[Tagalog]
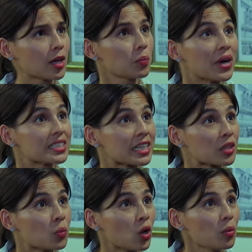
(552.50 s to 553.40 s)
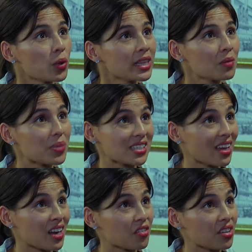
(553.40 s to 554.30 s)
Basketball, pwedeng
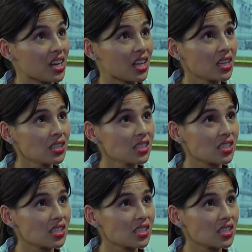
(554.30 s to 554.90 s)
pasahan ng feelings?